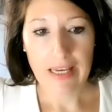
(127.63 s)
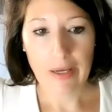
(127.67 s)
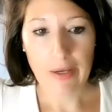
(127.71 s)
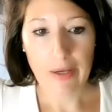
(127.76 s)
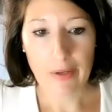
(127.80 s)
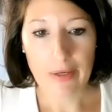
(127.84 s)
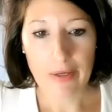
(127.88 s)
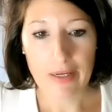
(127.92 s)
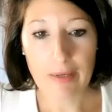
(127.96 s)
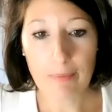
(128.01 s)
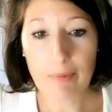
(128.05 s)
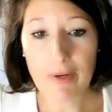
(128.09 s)

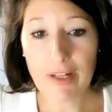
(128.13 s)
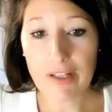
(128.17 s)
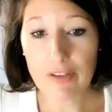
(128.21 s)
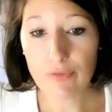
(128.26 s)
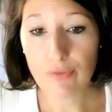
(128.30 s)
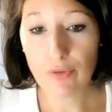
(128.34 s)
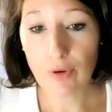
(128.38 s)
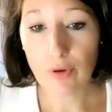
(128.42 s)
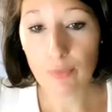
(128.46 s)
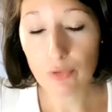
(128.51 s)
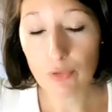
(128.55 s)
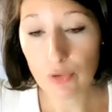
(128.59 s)
Euh, les
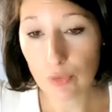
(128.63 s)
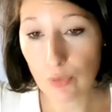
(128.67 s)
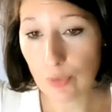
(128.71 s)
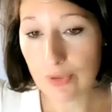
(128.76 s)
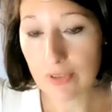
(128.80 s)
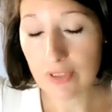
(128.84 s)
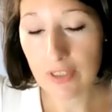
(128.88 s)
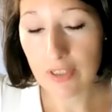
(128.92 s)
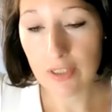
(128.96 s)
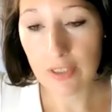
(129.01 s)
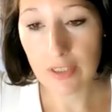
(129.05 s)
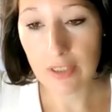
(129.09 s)
plateformes sont
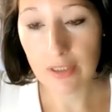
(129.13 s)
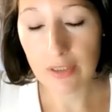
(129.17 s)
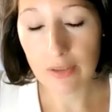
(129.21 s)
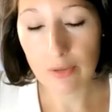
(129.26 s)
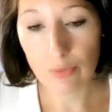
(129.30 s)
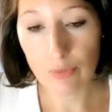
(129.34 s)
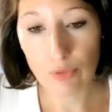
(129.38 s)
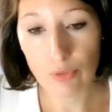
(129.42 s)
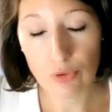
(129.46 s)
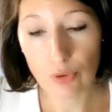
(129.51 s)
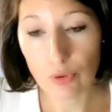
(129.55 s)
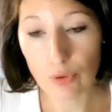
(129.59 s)
aussi
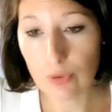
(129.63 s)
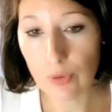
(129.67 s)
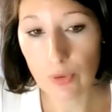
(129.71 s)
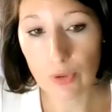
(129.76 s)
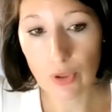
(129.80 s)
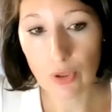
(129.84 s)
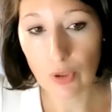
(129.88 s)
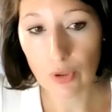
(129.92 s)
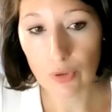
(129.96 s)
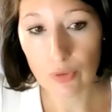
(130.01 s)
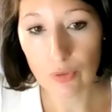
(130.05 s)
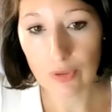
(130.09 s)
aujourd'hui au
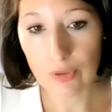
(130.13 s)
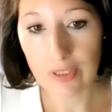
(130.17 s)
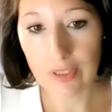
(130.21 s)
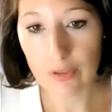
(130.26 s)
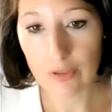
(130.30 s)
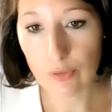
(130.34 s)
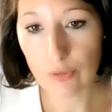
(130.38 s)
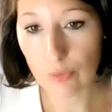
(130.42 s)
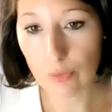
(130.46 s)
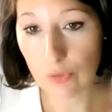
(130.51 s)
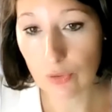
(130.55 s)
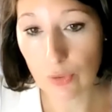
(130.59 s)
cœur de
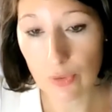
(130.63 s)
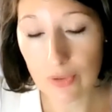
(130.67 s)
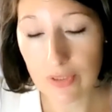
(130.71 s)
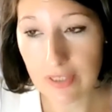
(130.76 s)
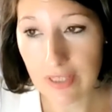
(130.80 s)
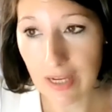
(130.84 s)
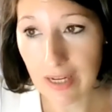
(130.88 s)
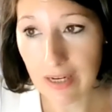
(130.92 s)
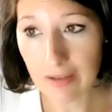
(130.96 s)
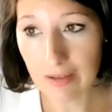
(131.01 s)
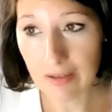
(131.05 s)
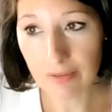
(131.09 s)
questions
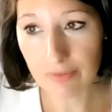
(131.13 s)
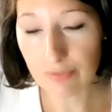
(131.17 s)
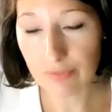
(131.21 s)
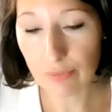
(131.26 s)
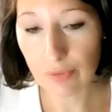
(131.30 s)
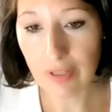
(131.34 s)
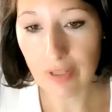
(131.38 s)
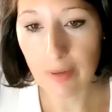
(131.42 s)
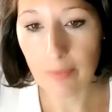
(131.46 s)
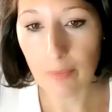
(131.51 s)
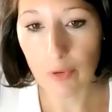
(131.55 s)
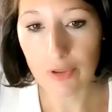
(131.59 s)
sociales
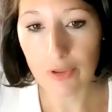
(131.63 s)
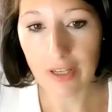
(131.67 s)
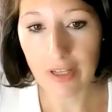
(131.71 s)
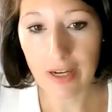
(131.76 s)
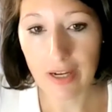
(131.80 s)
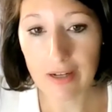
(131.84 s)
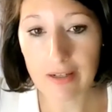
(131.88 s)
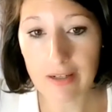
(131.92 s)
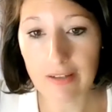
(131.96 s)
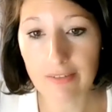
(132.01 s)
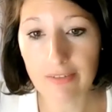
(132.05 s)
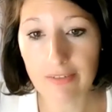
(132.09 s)

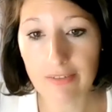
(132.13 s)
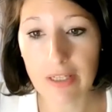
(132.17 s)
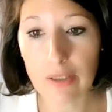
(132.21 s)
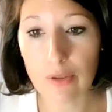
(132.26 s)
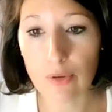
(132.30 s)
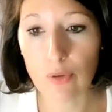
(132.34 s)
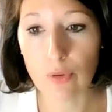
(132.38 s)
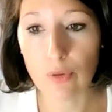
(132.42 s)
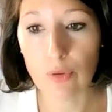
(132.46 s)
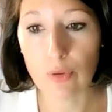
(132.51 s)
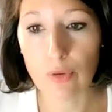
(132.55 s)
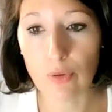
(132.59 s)
fondamentales avec
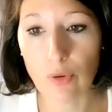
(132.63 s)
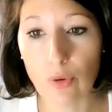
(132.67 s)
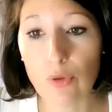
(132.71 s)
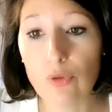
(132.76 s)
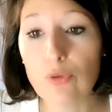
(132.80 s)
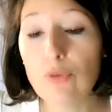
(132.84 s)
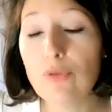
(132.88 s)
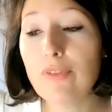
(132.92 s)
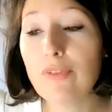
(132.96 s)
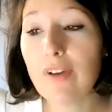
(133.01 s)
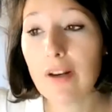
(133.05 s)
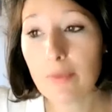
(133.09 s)
le
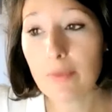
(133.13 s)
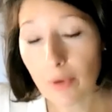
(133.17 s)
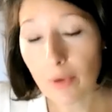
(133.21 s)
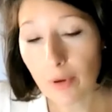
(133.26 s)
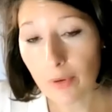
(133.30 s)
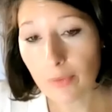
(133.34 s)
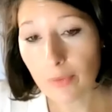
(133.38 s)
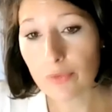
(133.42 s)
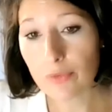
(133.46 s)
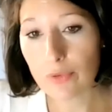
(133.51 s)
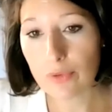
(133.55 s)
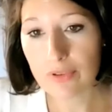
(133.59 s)

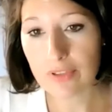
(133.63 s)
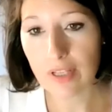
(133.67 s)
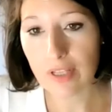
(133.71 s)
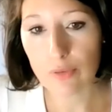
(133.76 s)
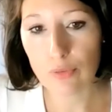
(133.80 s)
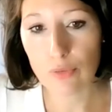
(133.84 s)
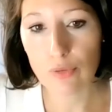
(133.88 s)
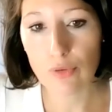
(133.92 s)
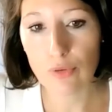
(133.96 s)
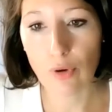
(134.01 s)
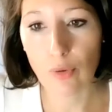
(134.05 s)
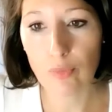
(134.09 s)
renouvellement du
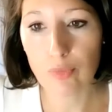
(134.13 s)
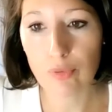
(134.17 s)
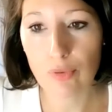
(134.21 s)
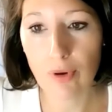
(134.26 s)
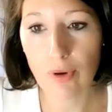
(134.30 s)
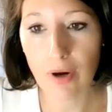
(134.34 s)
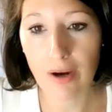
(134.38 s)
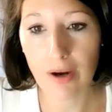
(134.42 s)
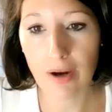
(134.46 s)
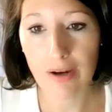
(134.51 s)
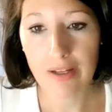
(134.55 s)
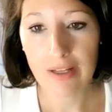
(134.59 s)
statut
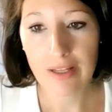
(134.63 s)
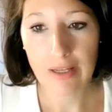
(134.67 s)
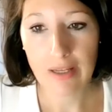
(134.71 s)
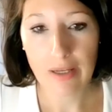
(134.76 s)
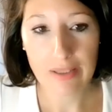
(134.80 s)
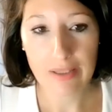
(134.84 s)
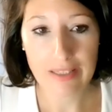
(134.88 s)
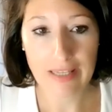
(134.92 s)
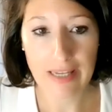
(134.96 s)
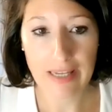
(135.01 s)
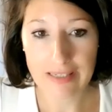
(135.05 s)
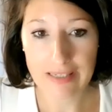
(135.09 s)
d'emploi
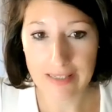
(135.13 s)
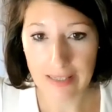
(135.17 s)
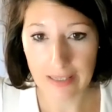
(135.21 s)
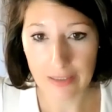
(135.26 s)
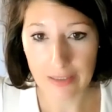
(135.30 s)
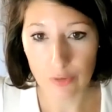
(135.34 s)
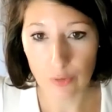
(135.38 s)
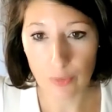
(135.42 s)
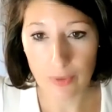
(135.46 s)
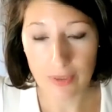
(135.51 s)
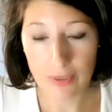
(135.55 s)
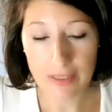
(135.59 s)
qu'elles
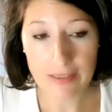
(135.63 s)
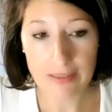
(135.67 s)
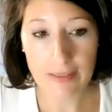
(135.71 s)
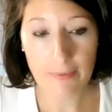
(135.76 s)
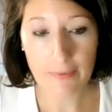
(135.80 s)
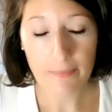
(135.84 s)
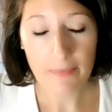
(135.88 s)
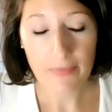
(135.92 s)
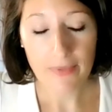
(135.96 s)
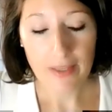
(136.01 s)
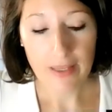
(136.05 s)
induisent,